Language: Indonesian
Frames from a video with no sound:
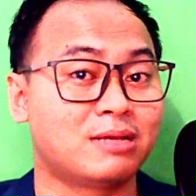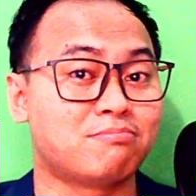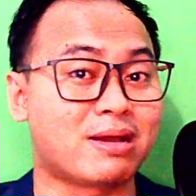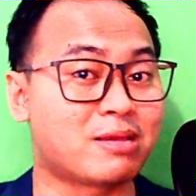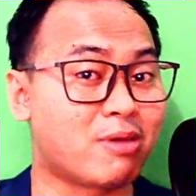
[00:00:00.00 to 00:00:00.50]

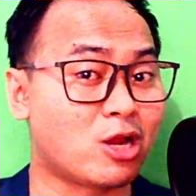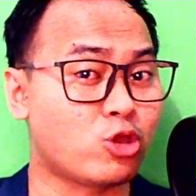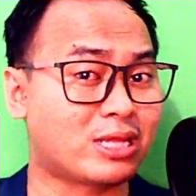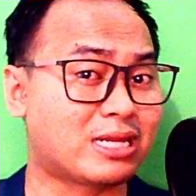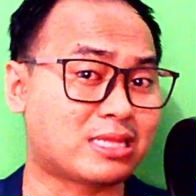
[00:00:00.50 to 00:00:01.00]
bagi bagi lu
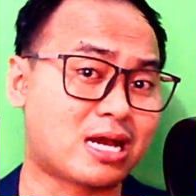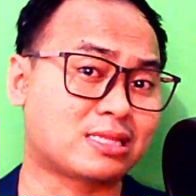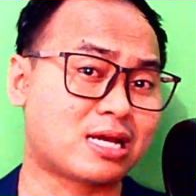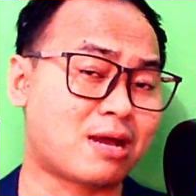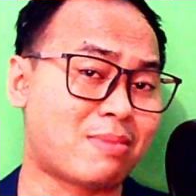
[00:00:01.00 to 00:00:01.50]
yang di
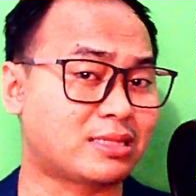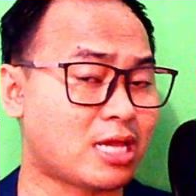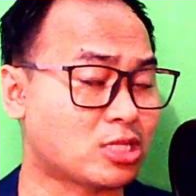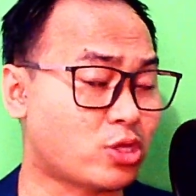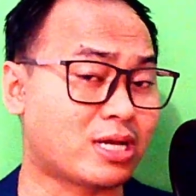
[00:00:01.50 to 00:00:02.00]
tengah-tengah mati
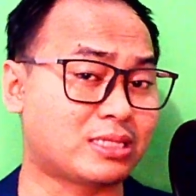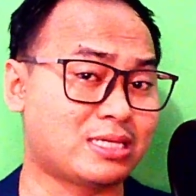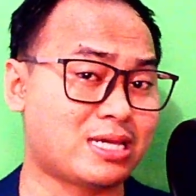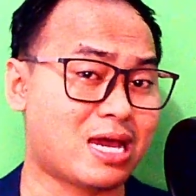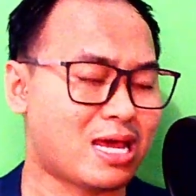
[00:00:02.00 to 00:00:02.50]
atau yang
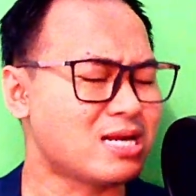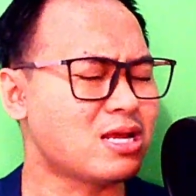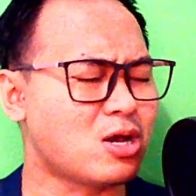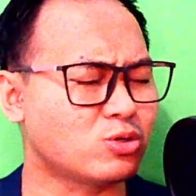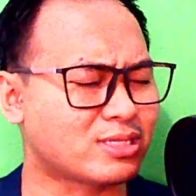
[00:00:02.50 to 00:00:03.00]
ketinggalan
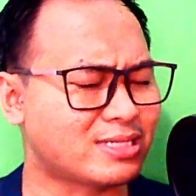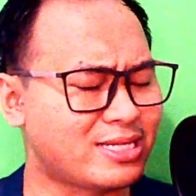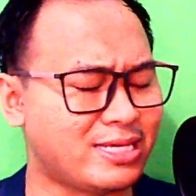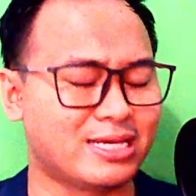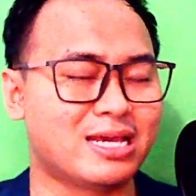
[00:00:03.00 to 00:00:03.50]
gak usah
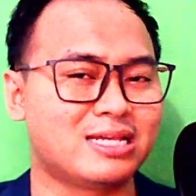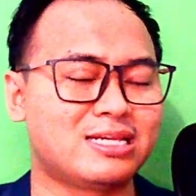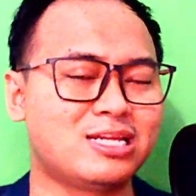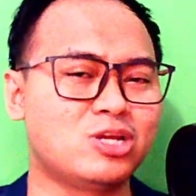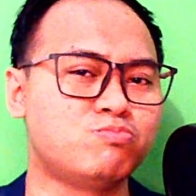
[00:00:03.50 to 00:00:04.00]
sedih
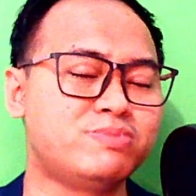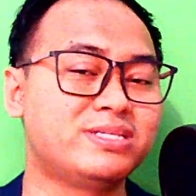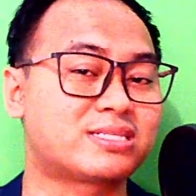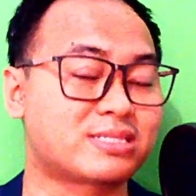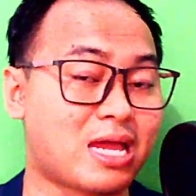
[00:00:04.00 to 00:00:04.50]
jadi lu
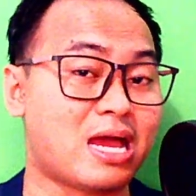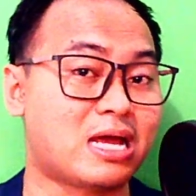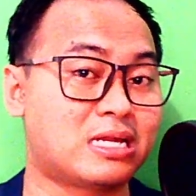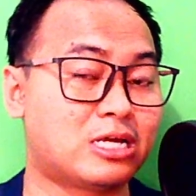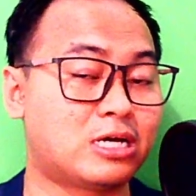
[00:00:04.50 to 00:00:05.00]
bisa
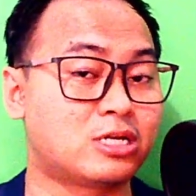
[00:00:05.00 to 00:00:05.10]
e,